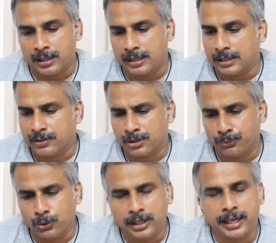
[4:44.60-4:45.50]
நீங்கள் வந்து
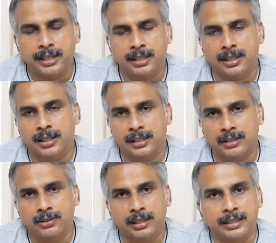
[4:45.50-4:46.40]
ஃபுட் கிரேட்
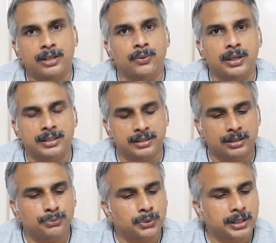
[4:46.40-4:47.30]
இதில் வந்து நிறைய குவாலிட்டிஸ்
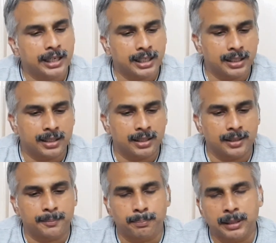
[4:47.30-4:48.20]
இருக்குது ஃபுட் கிரேட்
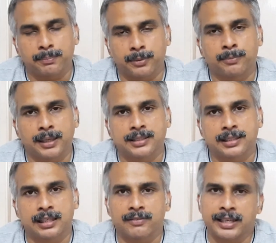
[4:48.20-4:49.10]
பைப்
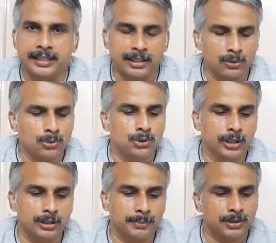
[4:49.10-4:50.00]
பிளாஸ்டிக்கில் வாங்கிட்டிங்கன்னா
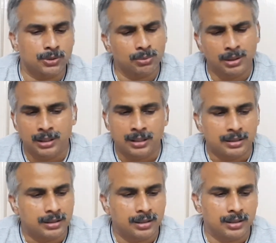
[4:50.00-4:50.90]
கொஞ்சம் எக்ஸ்பென்சிவ்
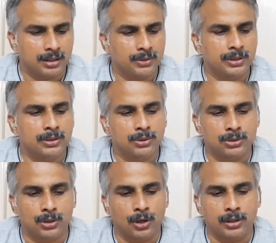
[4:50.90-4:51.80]
இது இது வந்து
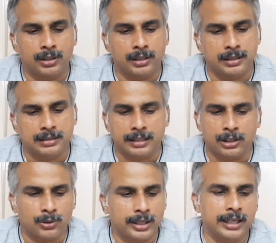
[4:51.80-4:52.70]
கொஞ்சம் ஆர்டினரி ரேட்ஸில்
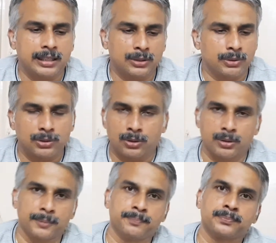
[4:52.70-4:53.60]
கிடைக்கும் அகெயின் இது வந்து ஒரு
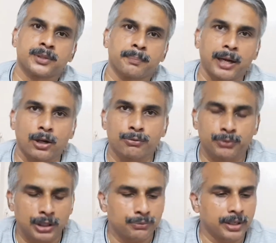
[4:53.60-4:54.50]
பேக் ஆஃப்
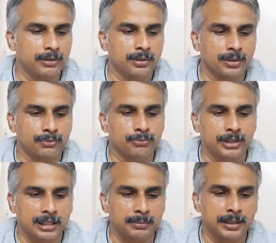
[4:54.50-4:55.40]
டுவெண்ட்டி ஃபைவ்
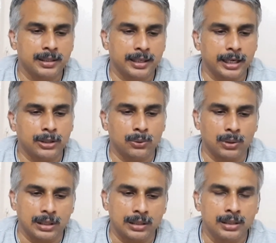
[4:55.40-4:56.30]
ஃபிஃப்டி அந்த மாதிரி தான் கிடைக்கும்
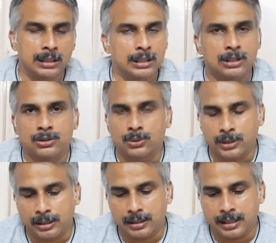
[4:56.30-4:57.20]
உங்களுக்கு ஸோ
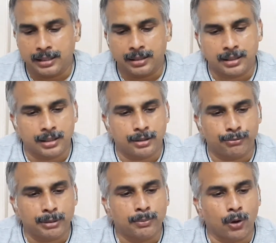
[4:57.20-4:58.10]
யூ கேன் கெட் இட்
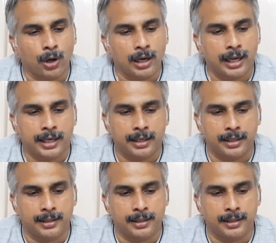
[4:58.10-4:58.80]
ஃப்ரம் ஆன்லைன்